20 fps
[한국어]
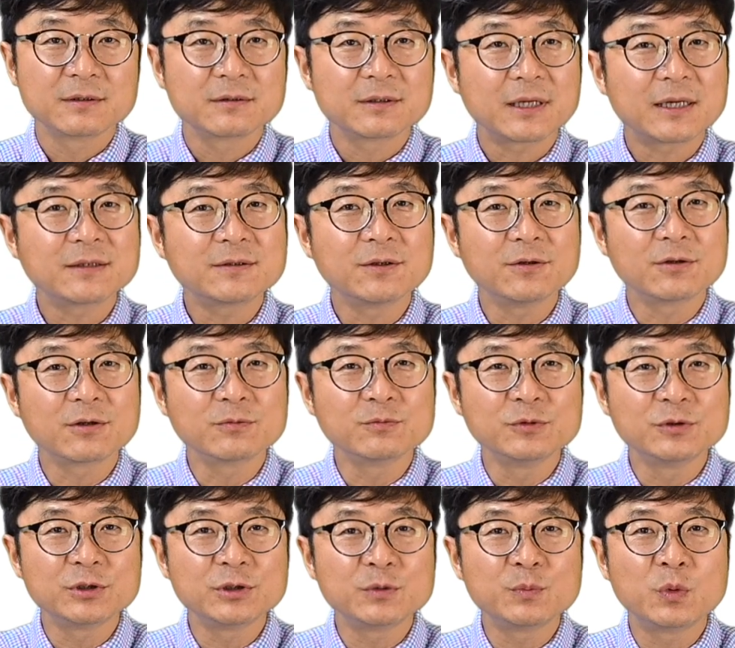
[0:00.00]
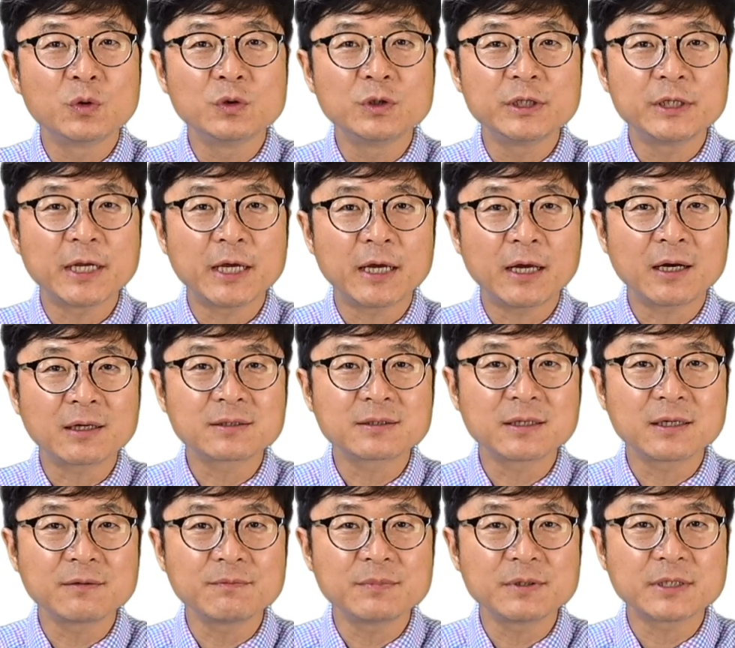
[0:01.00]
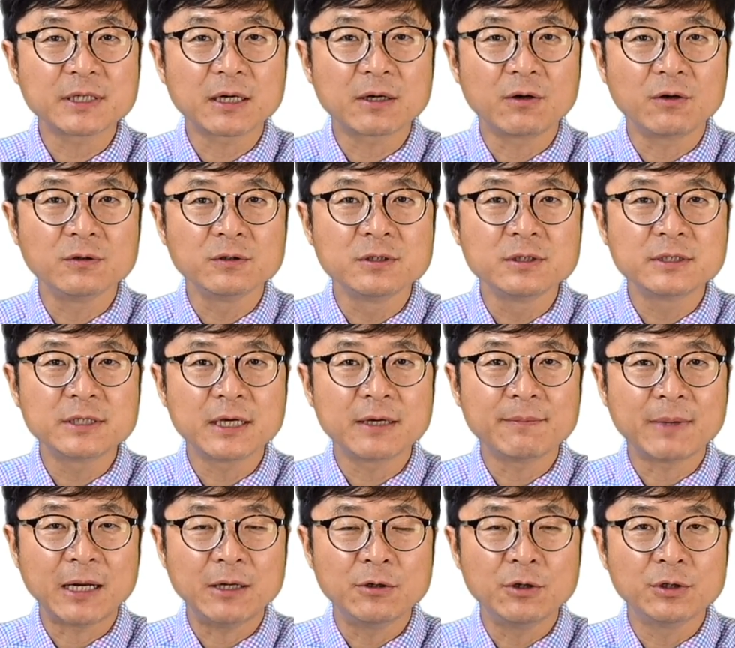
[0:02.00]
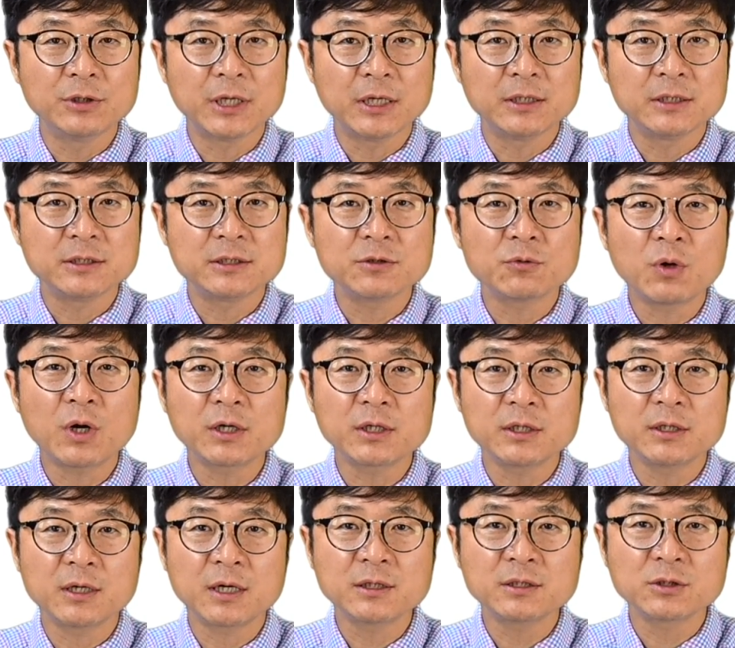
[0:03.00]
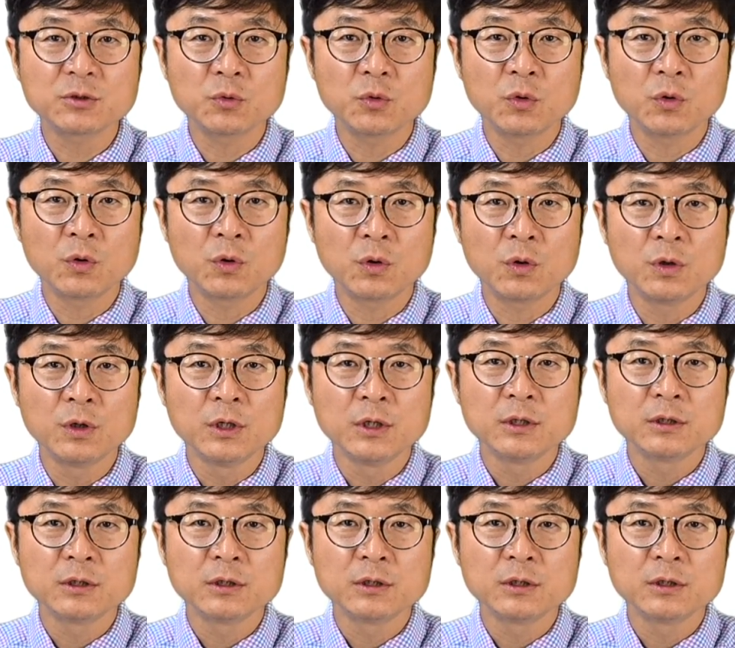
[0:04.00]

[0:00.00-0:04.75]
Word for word: 따라서 여러분들 본인의 학생 비자가 언제 만료되는지 확인하시고